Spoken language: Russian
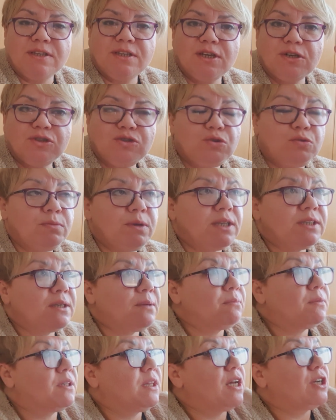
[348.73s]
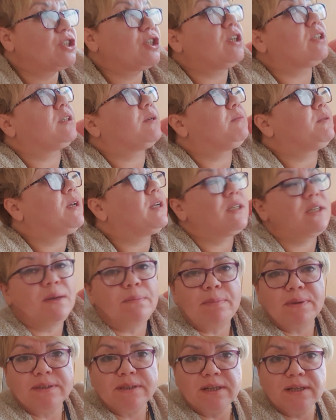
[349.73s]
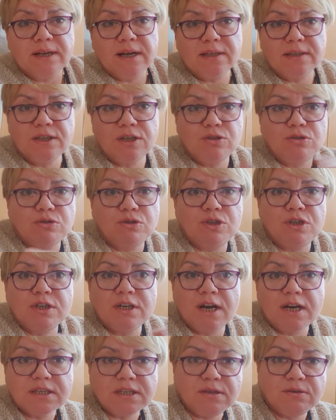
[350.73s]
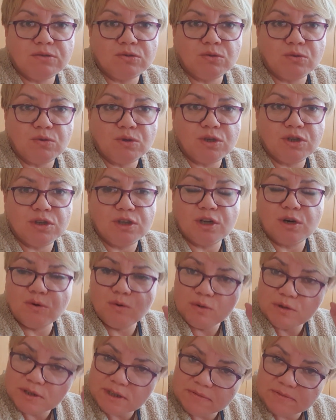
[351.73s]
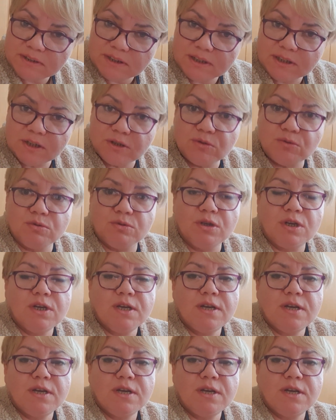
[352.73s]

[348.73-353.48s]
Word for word: Да еще у меня там глажка, там, наверное, до потолка дойдет, никак не руки не доходят, завтра дойдут.